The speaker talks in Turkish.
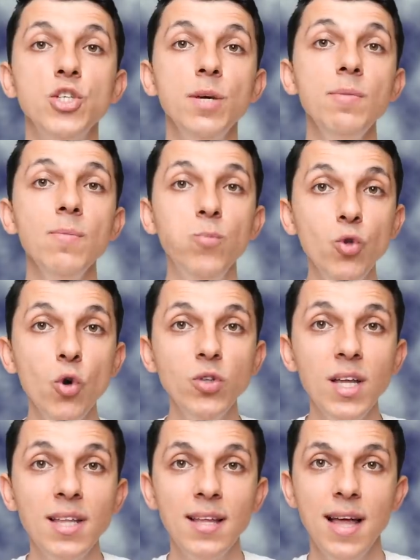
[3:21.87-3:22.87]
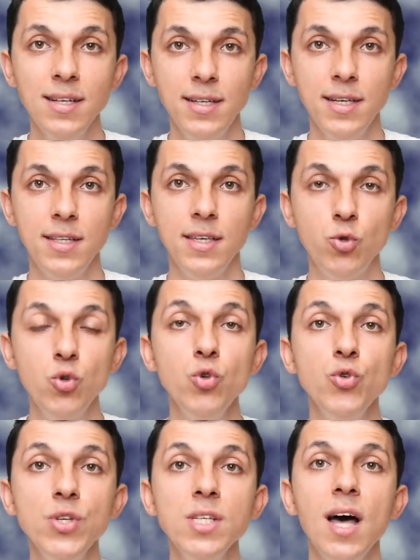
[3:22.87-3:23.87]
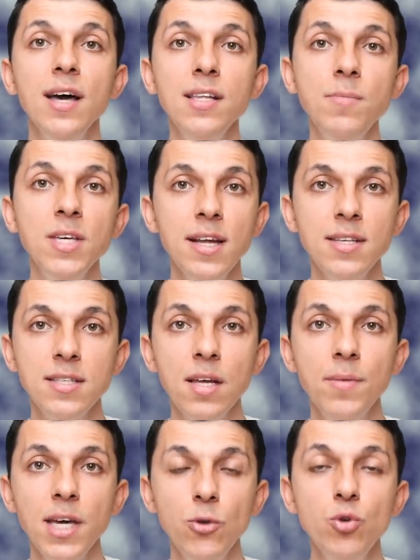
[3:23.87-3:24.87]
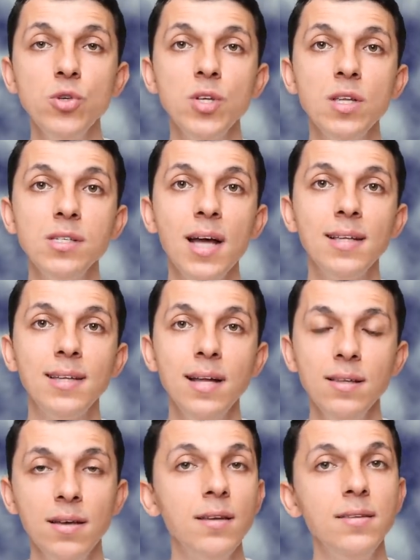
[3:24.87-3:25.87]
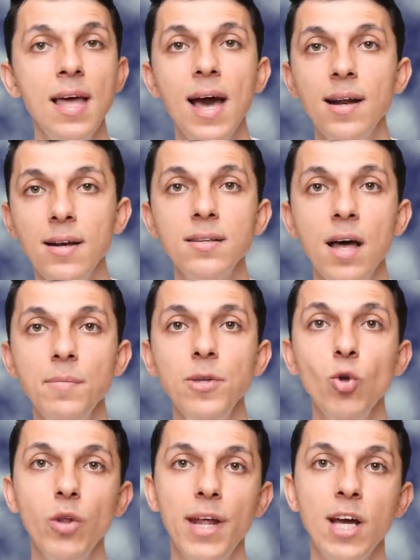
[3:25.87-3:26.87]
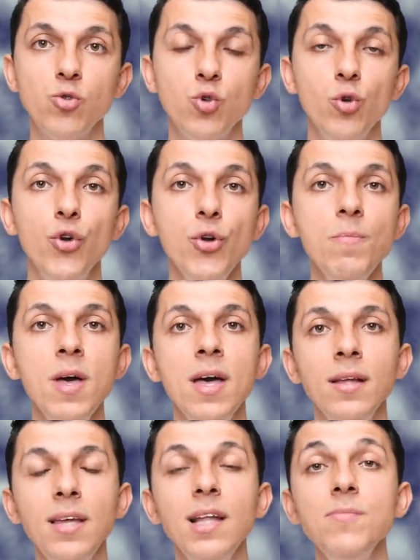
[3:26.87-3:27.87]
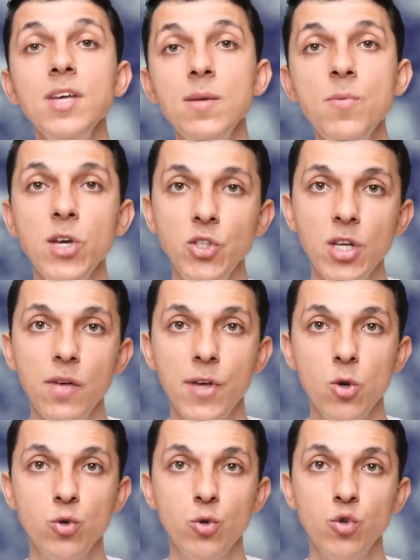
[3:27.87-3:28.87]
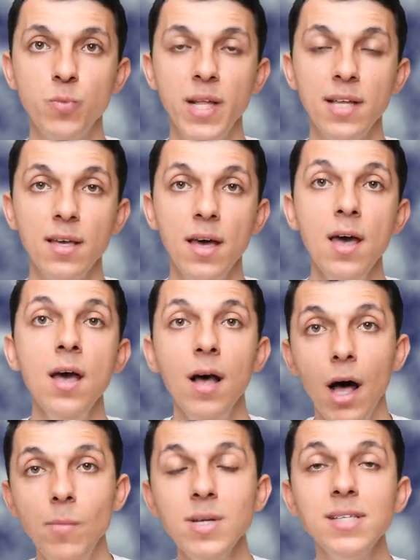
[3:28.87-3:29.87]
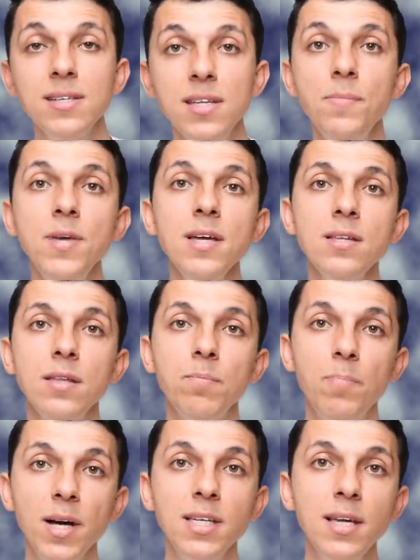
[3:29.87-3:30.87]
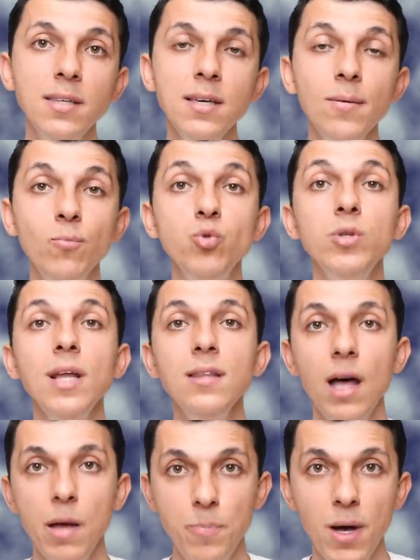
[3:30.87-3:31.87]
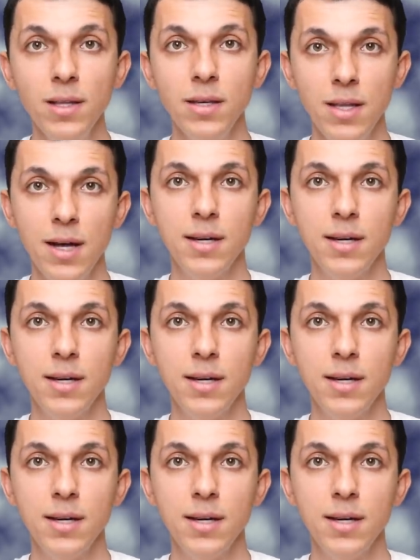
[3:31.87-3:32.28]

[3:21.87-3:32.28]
Şimdi bu nokta neden kritik? Çünkü siz ayda bir kere sinemaya gidiyorsanız zaten değerleri tahmini olarak söylüyorum. Diyelim 25 lira veriyorsunuz bilete. Ama Sinemia'nın paketi bundan daha pahalıydı